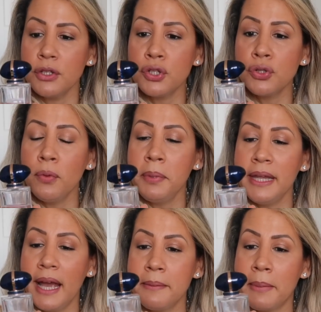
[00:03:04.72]

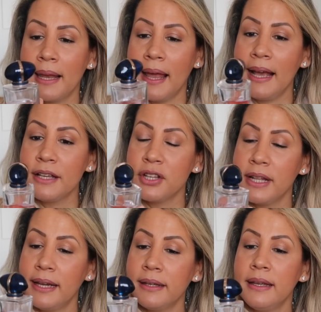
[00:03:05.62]
sobre a
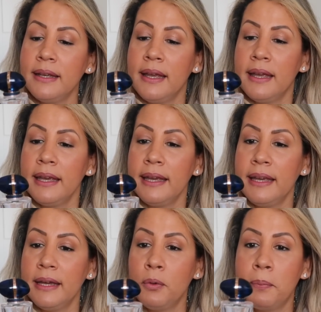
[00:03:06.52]
embalagem, né?
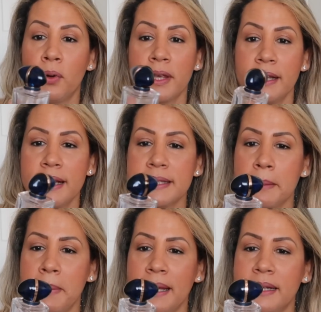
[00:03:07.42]
É, o porquê
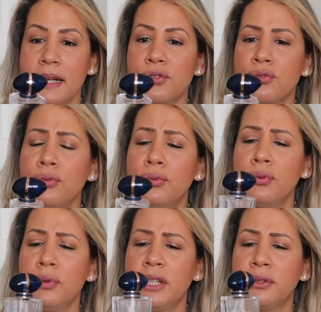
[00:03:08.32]
dessa pedra
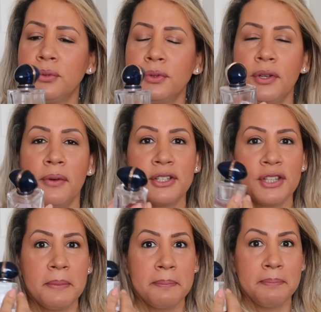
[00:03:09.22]
azul e tudo, eu
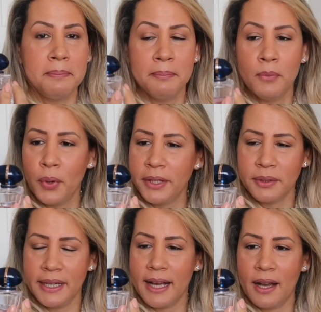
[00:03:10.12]
achei
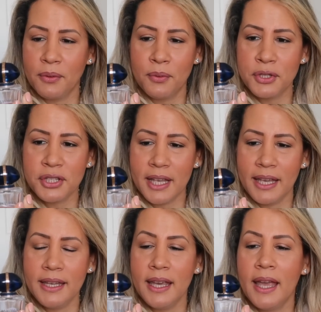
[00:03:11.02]
muito legal,
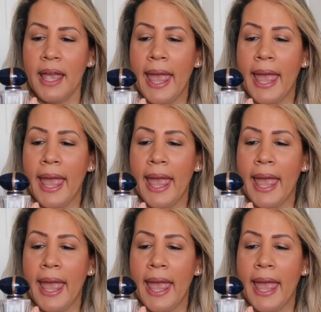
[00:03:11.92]
gostei.